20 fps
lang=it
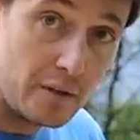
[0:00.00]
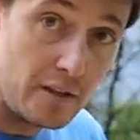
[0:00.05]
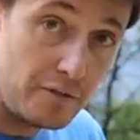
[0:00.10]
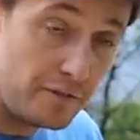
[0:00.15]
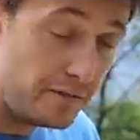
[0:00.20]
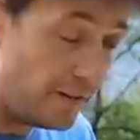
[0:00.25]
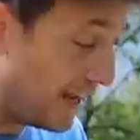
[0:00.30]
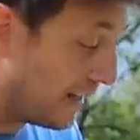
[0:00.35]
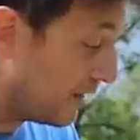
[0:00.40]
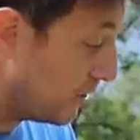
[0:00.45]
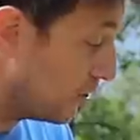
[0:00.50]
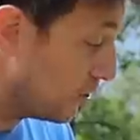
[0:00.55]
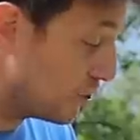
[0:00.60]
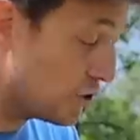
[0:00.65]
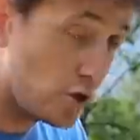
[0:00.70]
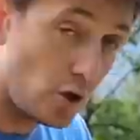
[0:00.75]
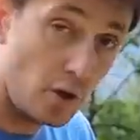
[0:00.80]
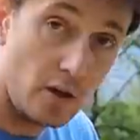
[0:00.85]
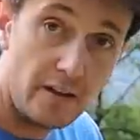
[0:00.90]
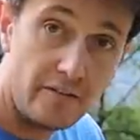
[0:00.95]
difetto
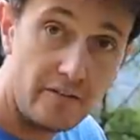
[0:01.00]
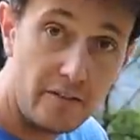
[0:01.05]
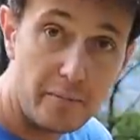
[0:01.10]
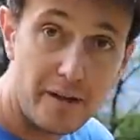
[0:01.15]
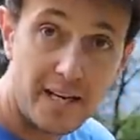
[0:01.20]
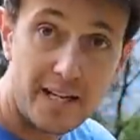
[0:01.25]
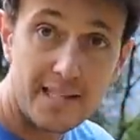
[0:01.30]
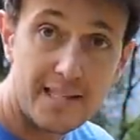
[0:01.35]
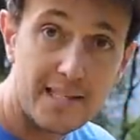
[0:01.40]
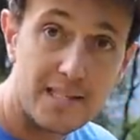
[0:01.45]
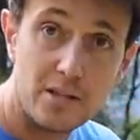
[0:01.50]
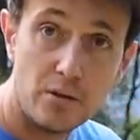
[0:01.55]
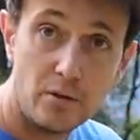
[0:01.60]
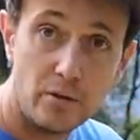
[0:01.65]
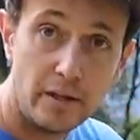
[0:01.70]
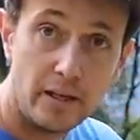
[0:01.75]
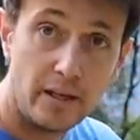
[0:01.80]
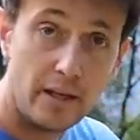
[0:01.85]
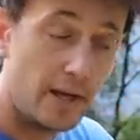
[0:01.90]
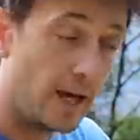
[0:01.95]
sono le
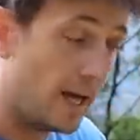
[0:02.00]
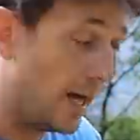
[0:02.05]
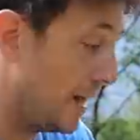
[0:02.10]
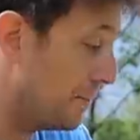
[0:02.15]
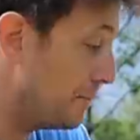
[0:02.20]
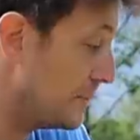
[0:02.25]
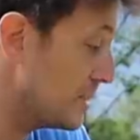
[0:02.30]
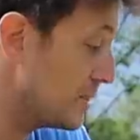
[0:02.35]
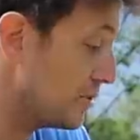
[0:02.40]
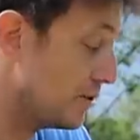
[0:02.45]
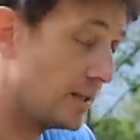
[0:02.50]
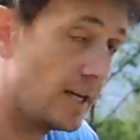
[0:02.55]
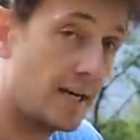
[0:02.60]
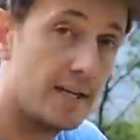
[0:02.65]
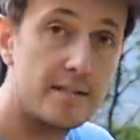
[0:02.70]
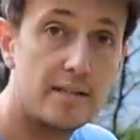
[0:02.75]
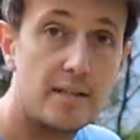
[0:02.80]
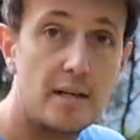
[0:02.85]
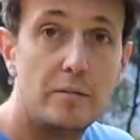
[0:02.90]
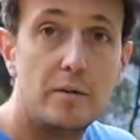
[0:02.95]
vibrazioni, eh, bisogna
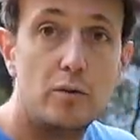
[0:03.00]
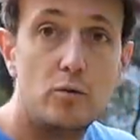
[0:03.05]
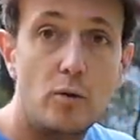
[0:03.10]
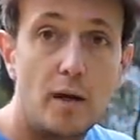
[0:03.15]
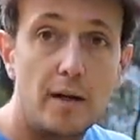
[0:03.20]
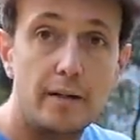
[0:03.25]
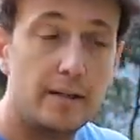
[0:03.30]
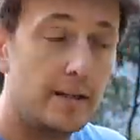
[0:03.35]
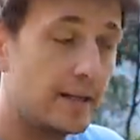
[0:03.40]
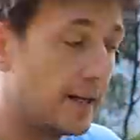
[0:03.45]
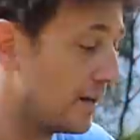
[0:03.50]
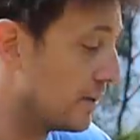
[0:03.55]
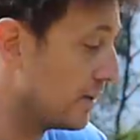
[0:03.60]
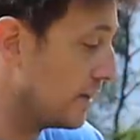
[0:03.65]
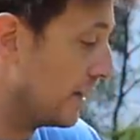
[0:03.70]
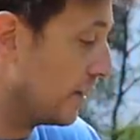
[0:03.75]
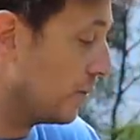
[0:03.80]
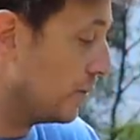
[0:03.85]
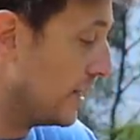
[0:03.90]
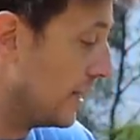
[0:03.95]
essere abituati. È chiaro
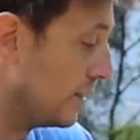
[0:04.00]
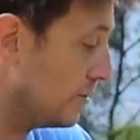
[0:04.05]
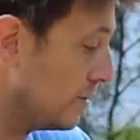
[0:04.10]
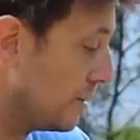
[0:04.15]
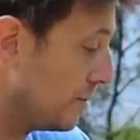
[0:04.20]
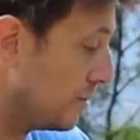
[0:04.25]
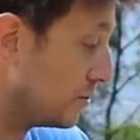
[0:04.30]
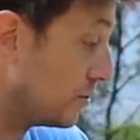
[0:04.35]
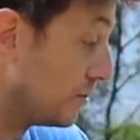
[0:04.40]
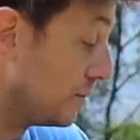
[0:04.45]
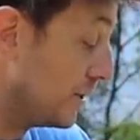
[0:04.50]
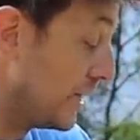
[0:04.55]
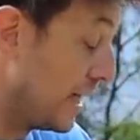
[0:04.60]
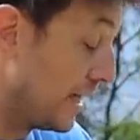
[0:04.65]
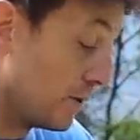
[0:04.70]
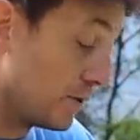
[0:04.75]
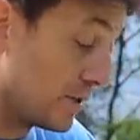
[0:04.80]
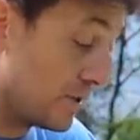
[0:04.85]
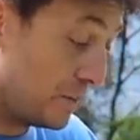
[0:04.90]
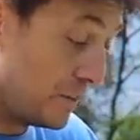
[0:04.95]
che guidando una moto
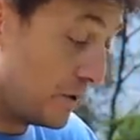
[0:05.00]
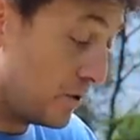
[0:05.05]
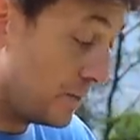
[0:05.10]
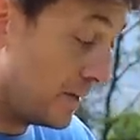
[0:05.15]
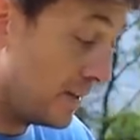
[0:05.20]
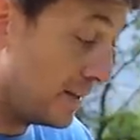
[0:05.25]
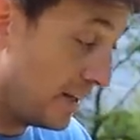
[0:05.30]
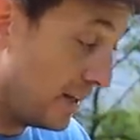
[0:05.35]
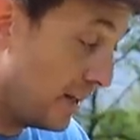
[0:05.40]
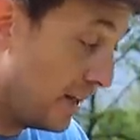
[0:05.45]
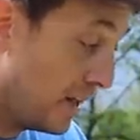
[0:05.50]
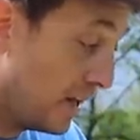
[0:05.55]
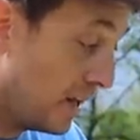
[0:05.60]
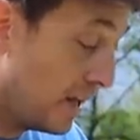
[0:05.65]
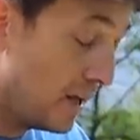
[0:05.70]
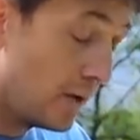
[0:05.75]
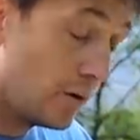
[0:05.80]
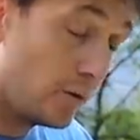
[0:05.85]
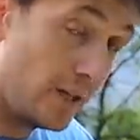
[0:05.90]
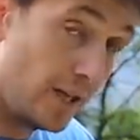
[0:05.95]
moderna, semplicemente
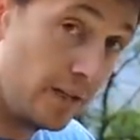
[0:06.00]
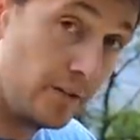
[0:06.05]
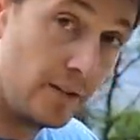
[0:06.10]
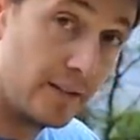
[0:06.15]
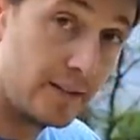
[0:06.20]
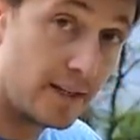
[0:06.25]
guidando il